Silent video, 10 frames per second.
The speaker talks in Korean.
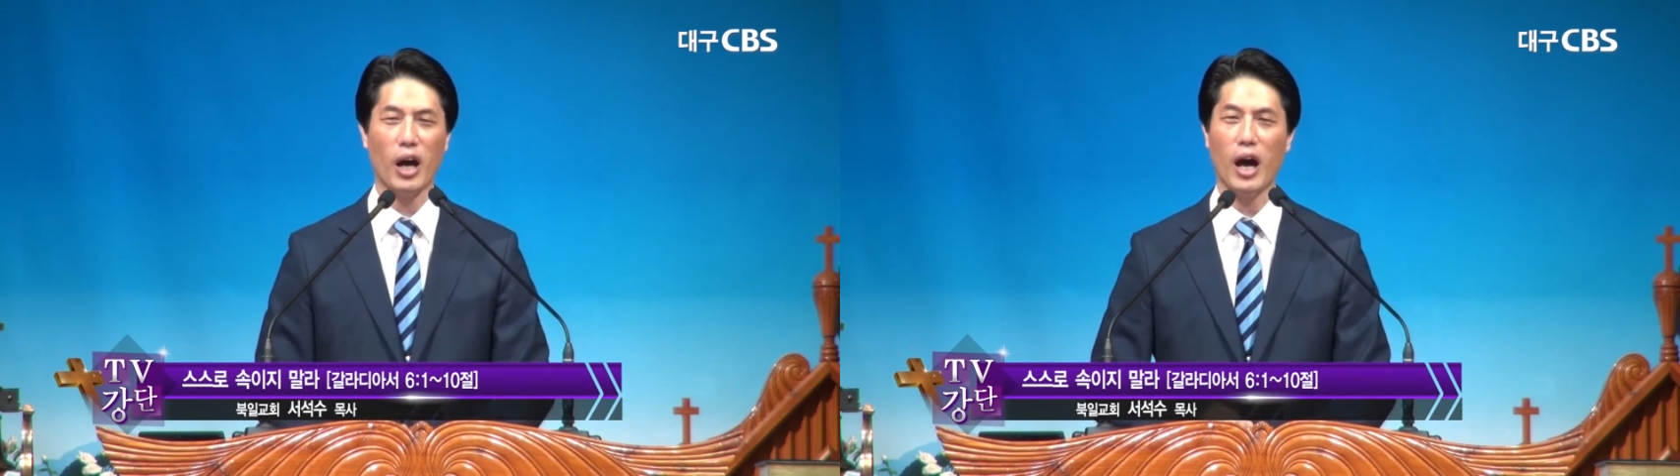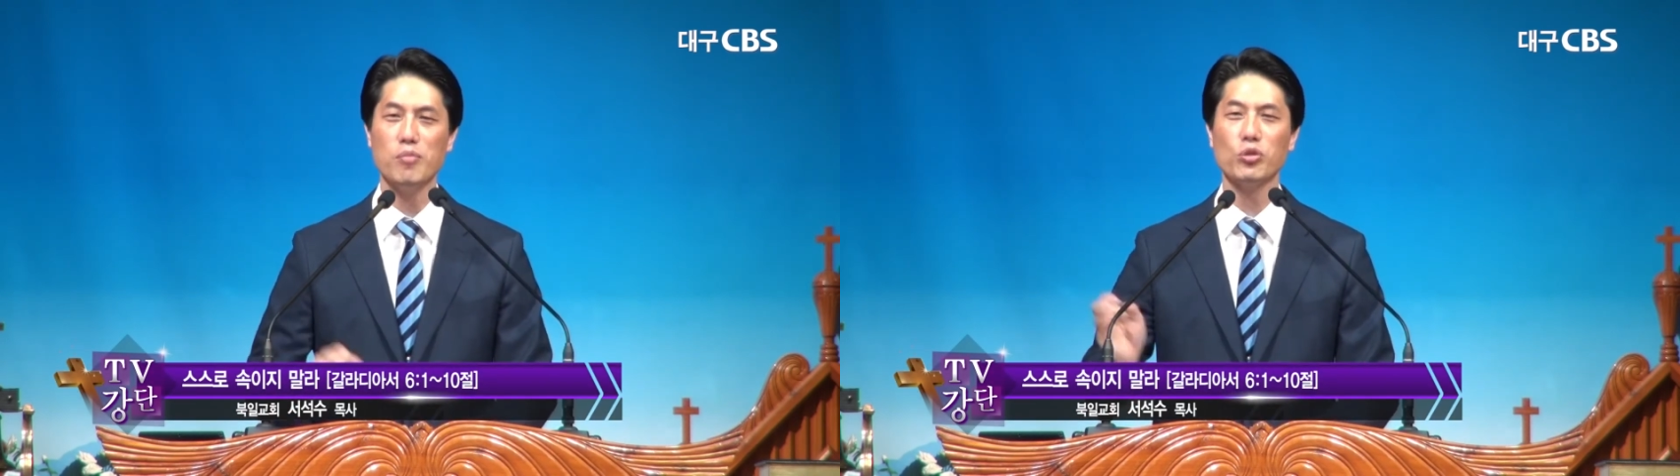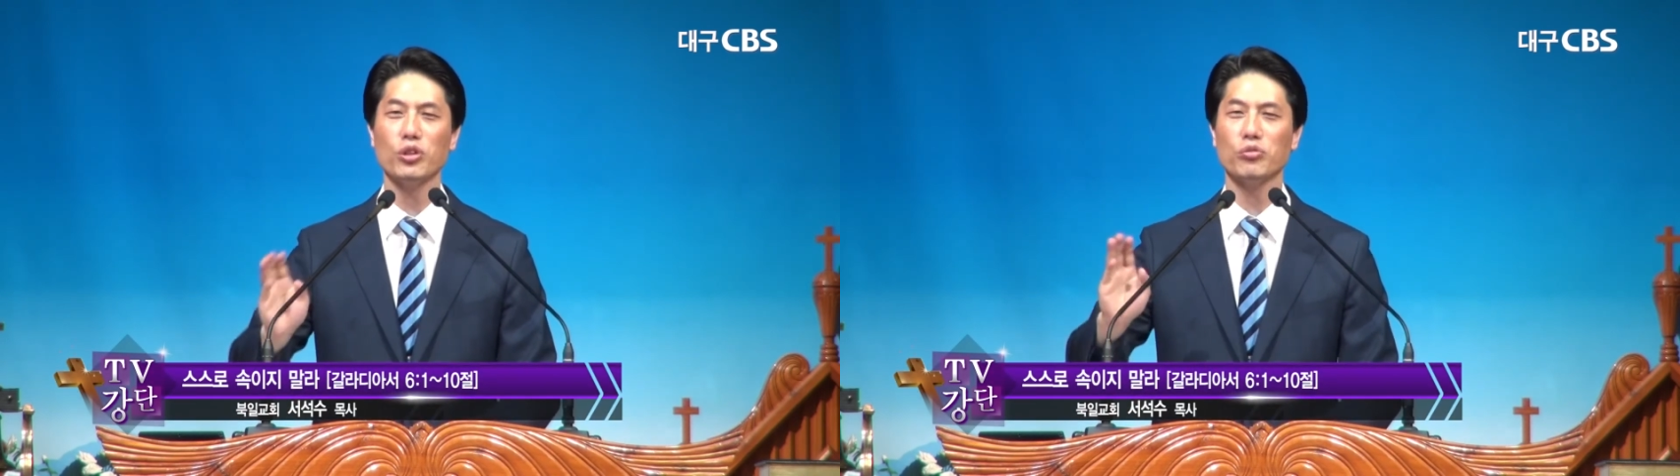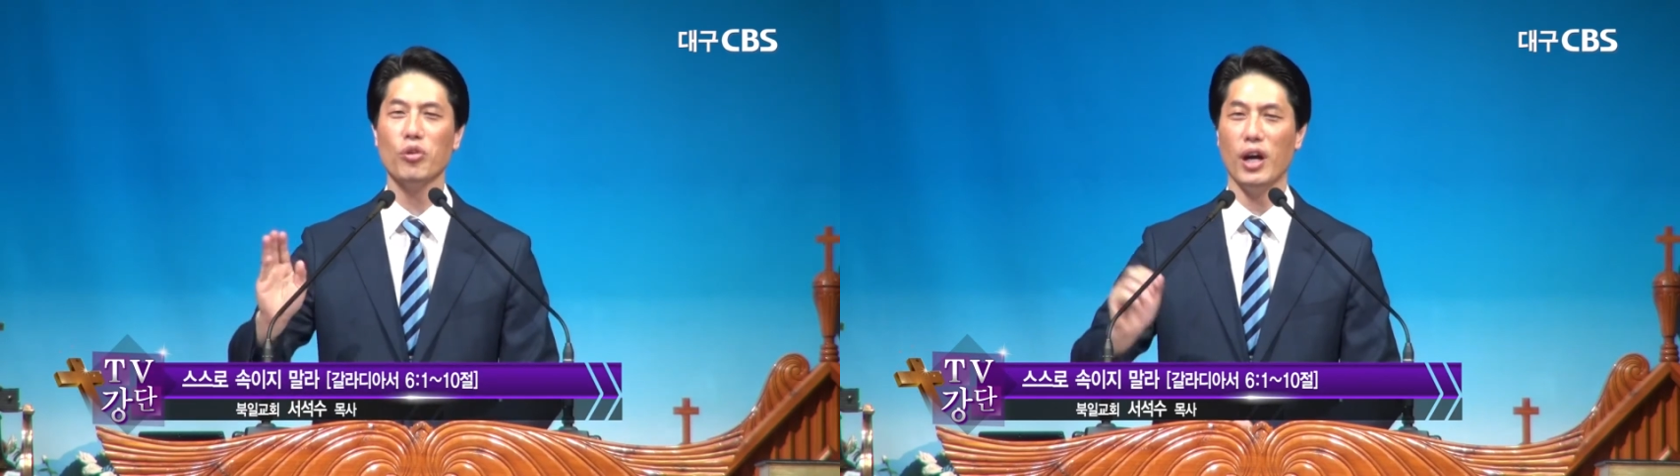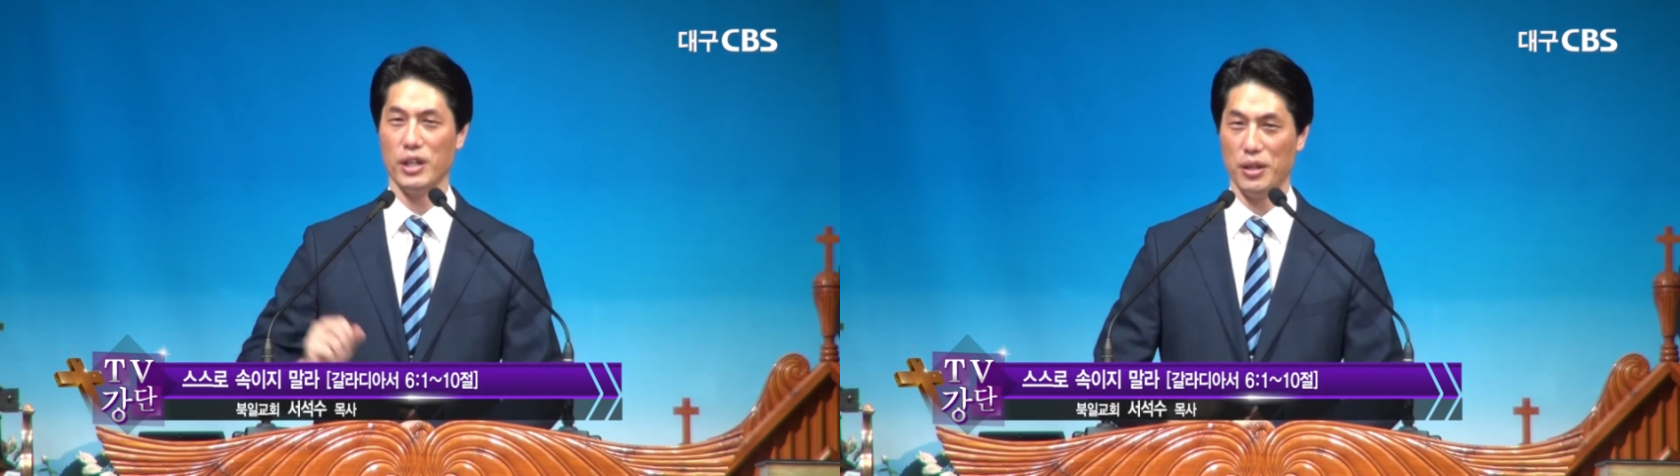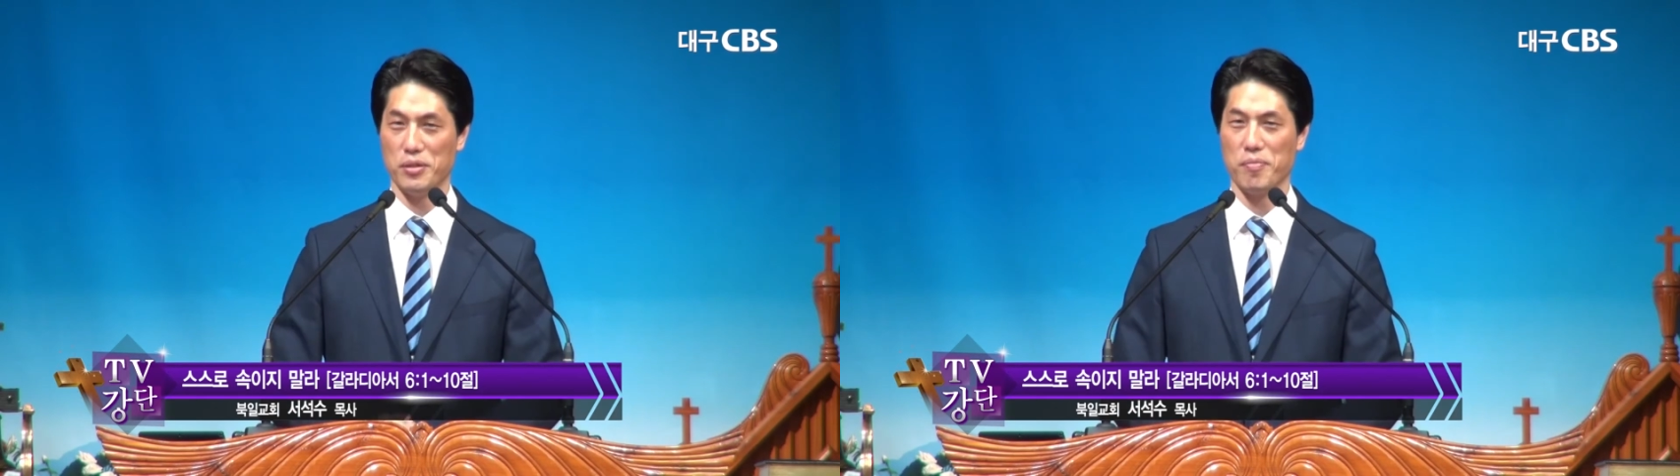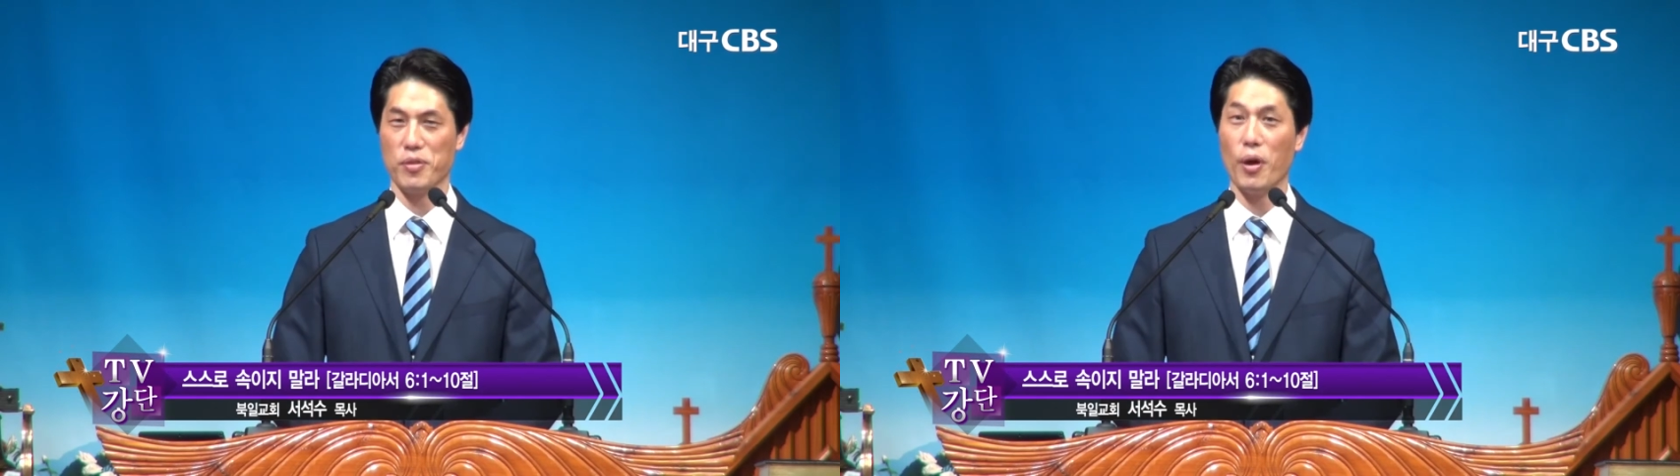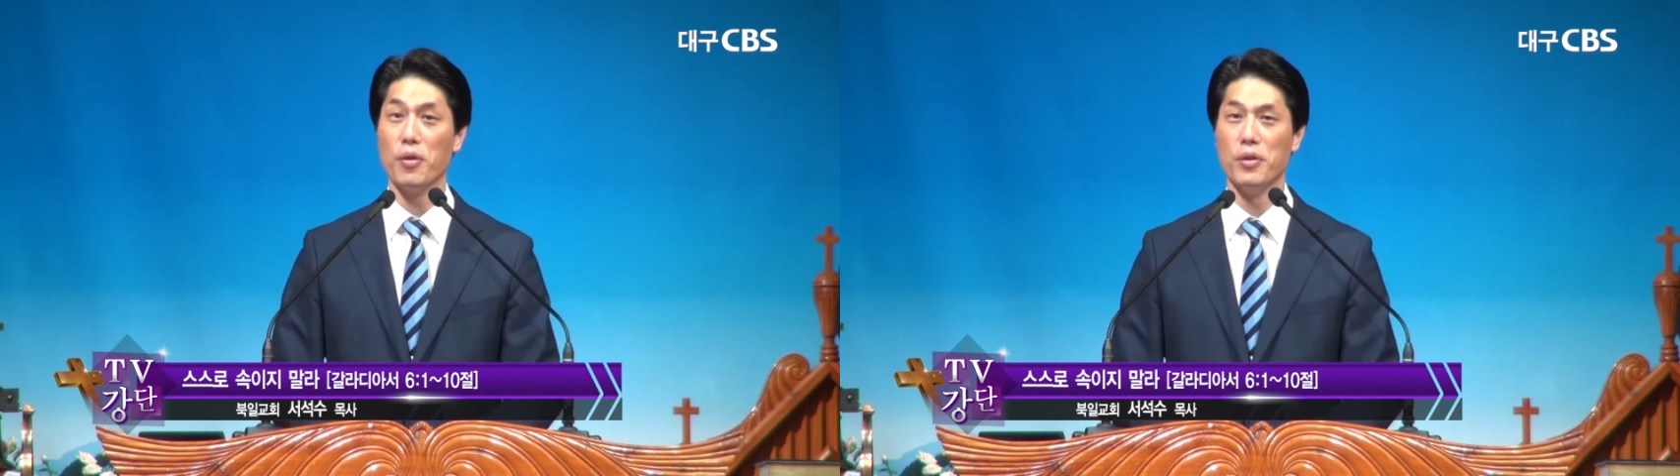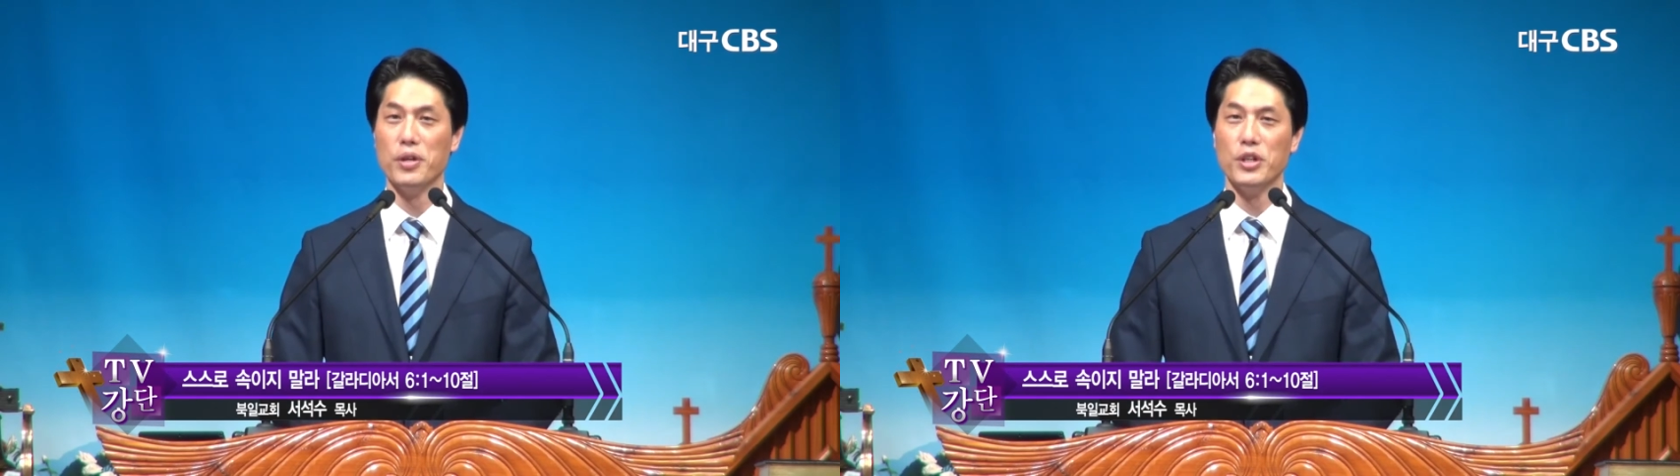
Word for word: 아무것도 안 해요. 왜요?